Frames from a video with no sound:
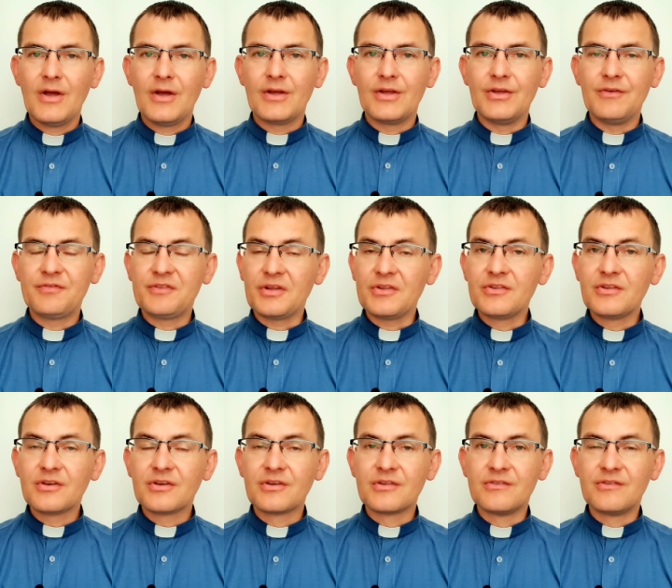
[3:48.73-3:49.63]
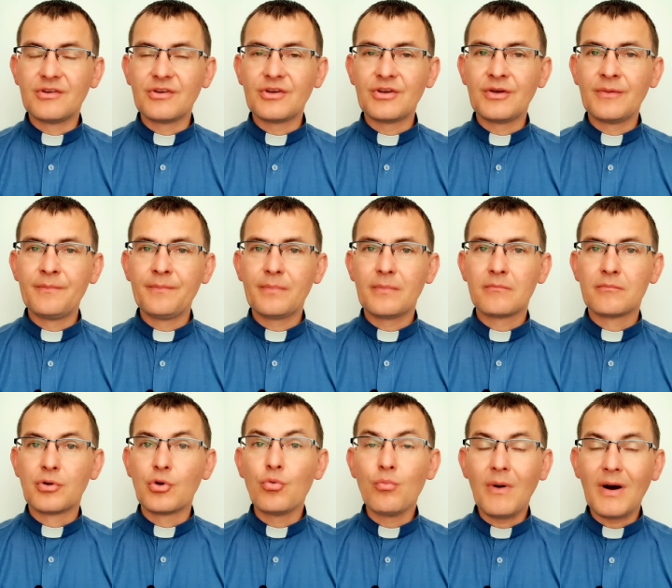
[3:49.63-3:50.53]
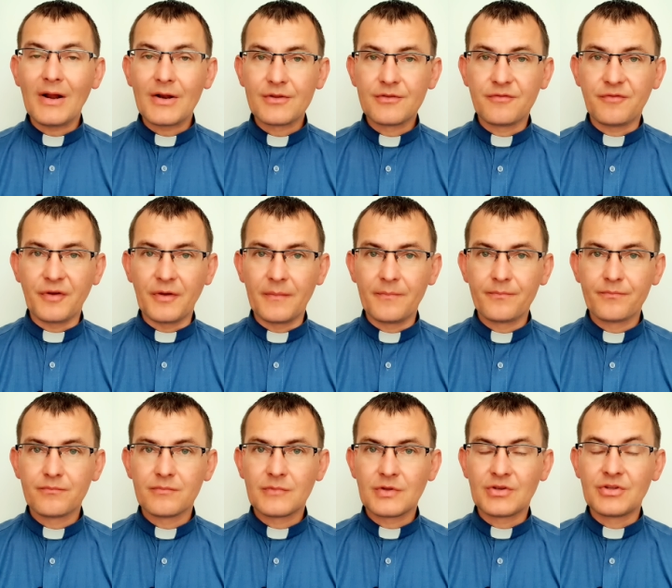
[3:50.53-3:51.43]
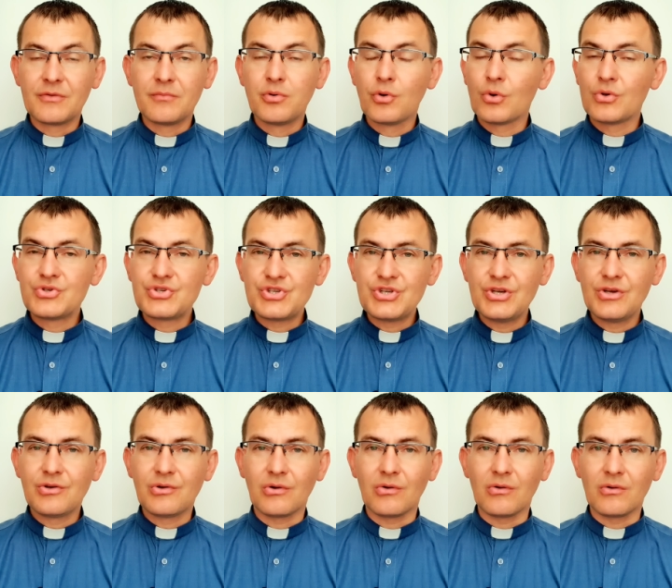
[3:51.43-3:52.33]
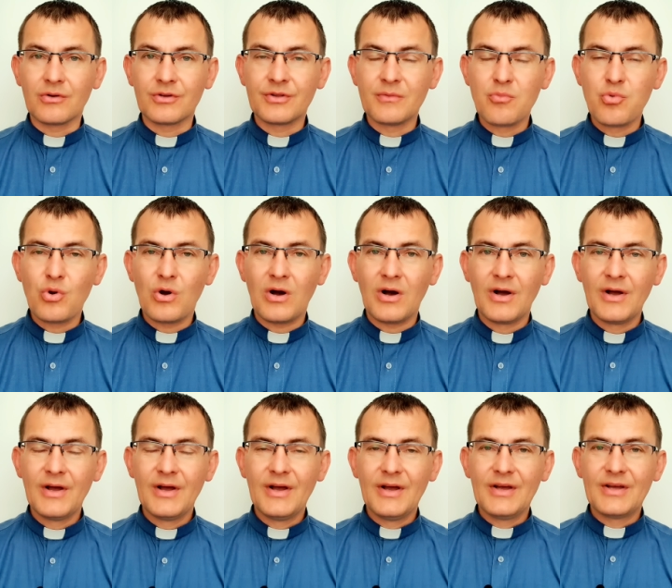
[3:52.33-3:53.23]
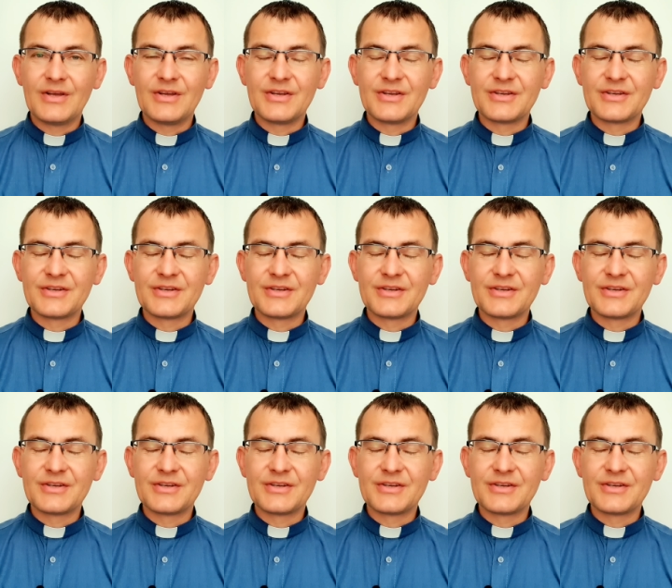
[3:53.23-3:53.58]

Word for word: i wtedy, gdy był martwy, gdy było cicho, gdy była e,